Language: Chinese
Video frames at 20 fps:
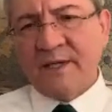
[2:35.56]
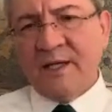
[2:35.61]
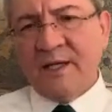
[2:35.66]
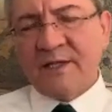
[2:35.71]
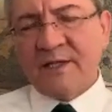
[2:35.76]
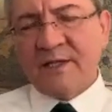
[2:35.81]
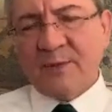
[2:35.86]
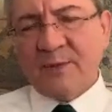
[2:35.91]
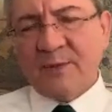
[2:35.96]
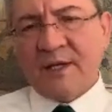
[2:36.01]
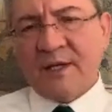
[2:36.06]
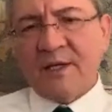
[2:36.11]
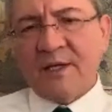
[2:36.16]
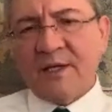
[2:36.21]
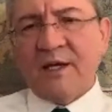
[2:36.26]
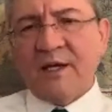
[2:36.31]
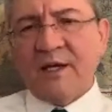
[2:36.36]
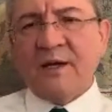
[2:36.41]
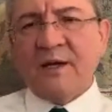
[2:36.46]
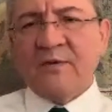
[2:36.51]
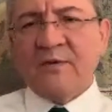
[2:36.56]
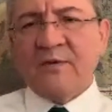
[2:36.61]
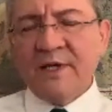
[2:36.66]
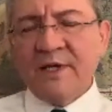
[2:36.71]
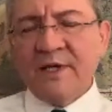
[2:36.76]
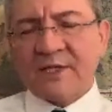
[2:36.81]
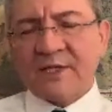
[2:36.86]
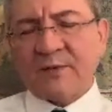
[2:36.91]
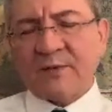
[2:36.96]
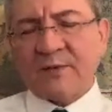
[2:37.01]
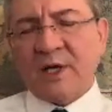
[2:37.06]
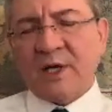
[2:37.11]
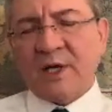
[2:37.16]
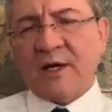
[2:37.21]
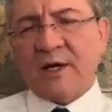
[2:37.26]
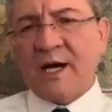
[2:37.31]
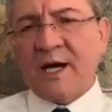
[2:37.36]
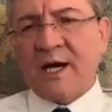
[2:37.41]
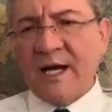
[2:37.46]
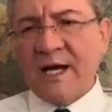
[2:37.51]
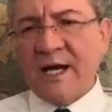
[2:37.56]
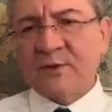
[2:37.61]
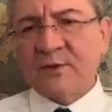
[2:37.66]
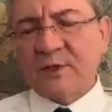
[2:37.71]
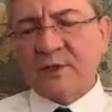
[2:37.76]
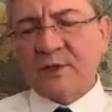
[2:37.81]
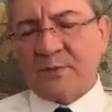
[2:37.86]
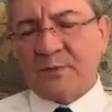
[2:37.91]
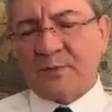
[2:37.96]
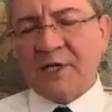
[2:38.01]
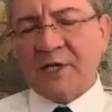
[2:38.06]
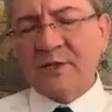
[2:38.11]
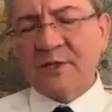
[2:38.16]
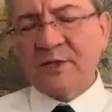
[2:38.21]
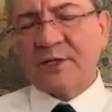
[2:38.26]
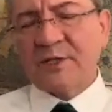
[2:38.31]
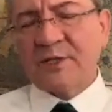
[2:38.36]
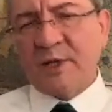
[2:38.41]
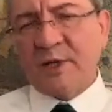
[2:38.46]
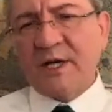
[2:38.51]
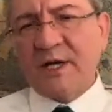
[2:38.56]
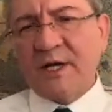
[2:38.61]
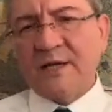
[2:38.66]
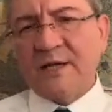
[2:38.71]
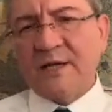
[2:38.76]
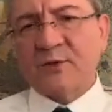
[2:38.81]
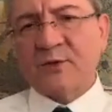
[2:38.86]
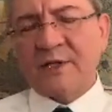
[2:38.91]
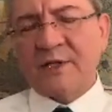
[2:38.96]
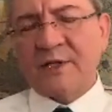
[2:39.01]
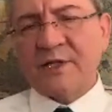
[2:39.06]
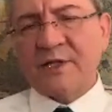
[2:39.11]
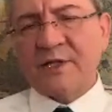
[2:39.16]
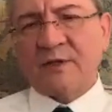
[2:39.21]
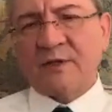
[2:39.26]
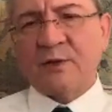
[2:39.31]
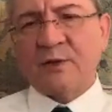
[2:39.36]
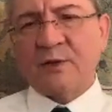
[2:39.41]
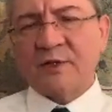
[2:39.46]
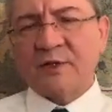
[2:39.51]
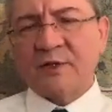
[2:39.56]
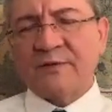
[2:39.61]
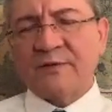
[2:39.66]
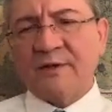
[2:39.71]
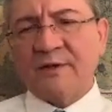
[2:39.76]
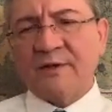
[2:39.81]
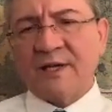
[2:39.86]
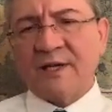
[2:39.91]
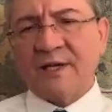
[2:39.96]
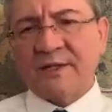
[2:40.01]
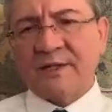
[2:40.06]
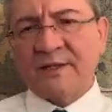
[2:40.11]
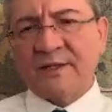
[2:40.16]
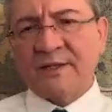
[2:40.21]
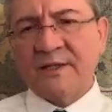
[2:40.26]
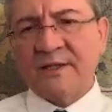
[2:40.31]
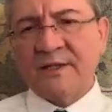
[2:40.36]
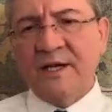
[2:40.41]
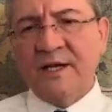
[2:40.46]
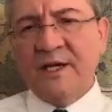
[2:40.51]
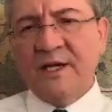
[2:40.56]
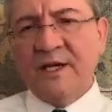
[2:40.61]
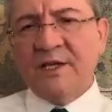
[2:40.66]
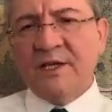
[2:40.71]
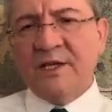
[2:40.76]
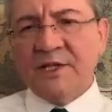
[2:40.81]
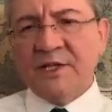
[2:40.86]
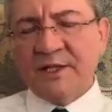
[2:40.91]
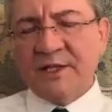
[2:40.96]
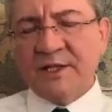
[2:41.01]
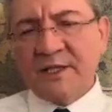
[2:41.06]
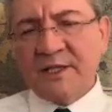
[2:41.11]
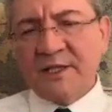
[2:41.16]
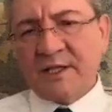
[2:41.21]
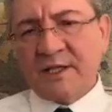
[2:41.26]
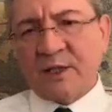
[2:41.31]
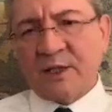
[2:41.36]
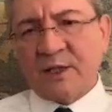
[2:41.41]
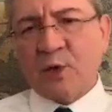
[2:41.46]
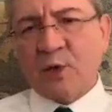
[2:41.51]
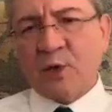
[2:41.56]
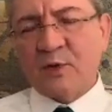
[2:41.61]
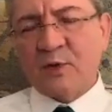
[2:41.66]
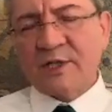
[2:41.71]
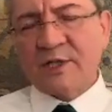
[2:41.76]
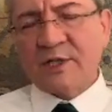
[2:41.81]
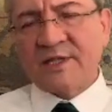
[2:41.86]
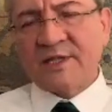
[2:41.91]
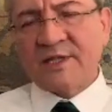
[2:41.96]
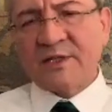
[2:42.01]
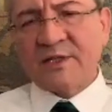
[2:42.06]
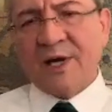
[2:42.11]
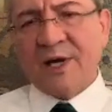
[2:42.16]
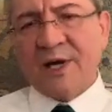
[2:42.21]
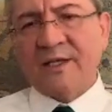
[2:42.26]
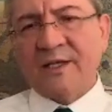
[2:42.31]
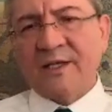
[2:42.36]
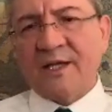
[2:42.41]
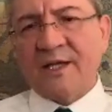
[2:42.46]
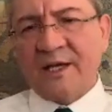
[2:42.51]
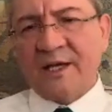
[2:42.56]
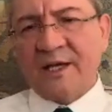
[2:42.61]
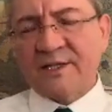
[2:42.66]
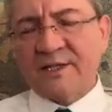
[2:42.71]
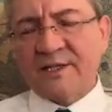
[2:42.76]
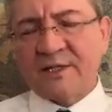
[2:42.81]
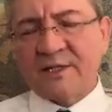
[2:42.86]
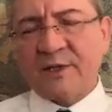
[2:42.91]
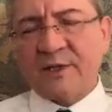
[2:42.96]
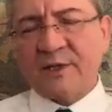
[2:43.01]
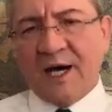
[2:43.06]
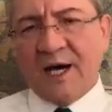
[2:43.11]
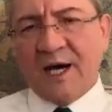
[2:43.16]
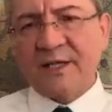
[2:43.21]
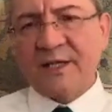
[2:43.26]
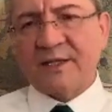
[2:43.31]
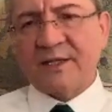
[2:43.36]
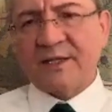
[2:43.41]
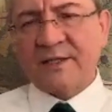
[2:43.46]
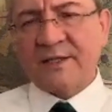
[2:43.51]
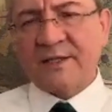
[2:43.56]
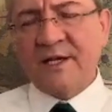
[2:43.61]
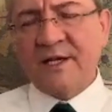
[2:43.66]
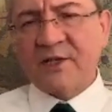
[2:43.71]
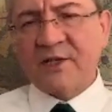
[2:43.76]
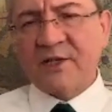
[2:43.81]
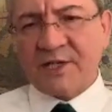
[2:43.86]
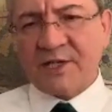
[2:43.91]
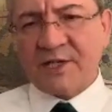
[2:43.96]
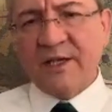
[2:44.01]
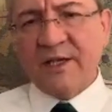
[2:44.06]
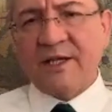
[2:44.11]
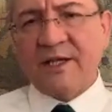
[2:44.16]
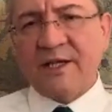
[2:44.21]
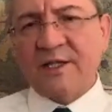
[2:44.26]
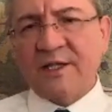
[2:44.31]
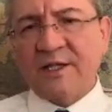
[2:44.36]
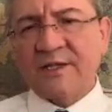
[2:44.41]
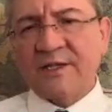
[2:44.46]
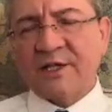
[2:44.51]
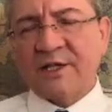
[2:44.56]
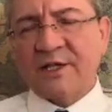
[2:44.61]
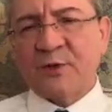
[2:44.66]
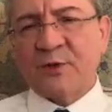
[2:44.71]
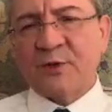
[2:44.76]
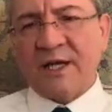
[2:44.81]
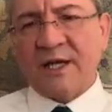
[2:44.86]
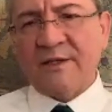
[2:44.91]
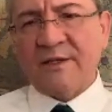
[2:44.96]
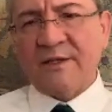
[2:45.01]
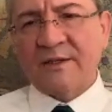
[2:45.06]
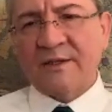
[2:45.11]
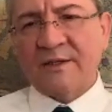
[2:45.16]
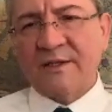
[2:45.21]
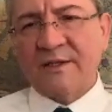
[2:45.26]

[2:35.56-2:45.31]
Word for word: 那么，为什么汉凭什么汉族人就要统治维吾尔人呢？你的那个统治资源来自于哪里呢？谁给你的这个权利？